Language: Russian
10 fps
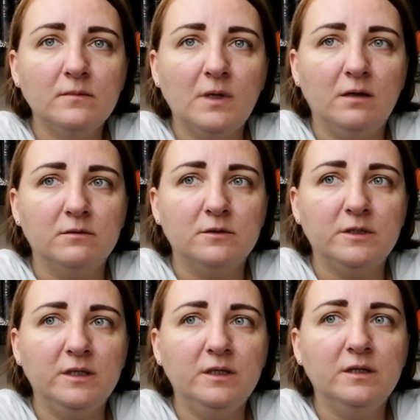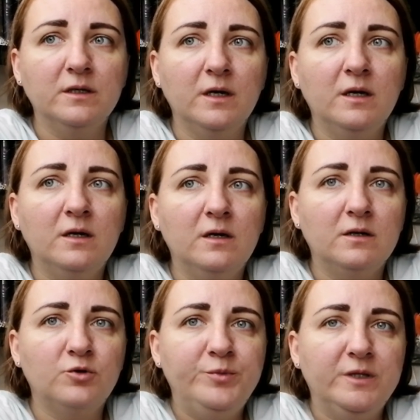Вот. И
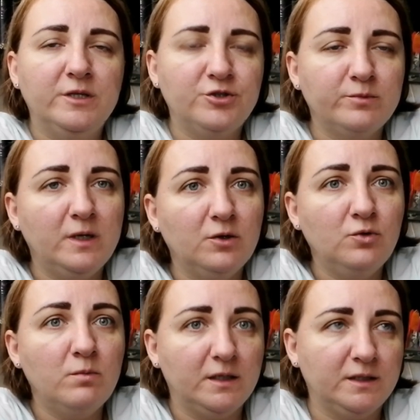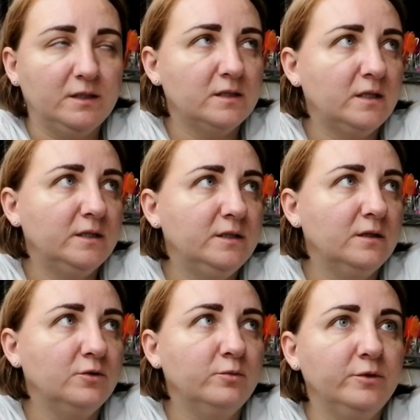купила еще молоко манки захотела.
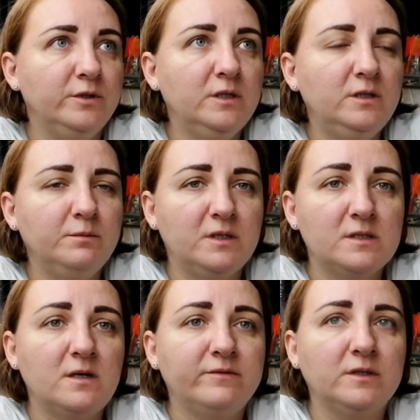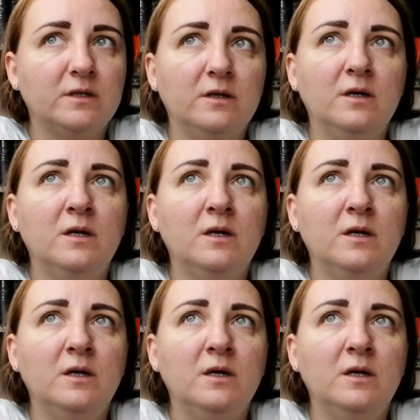Думаю, детям на завтрак.